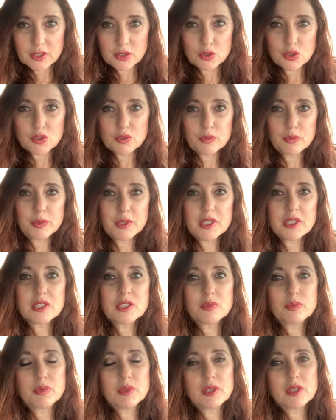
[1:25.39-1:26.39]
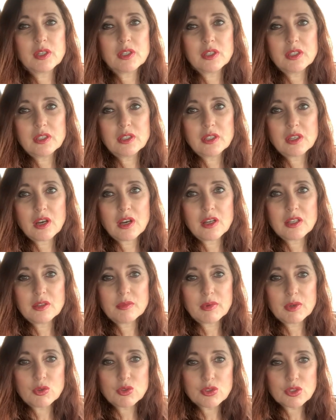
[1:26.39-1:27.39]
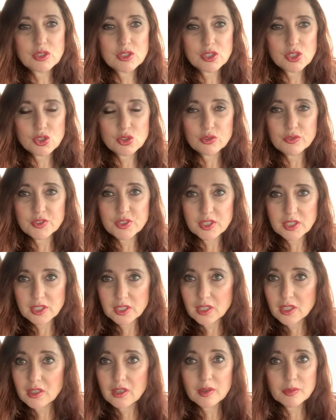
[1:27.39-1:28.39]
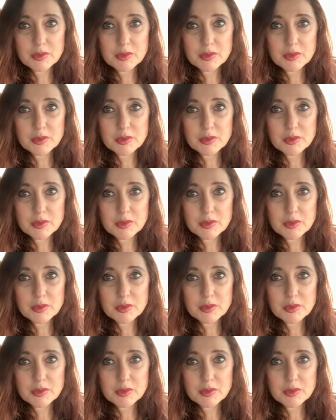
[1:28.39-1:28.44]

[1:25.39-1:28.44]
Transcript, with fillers: То есть, в принципе, я не могу сказать, что все,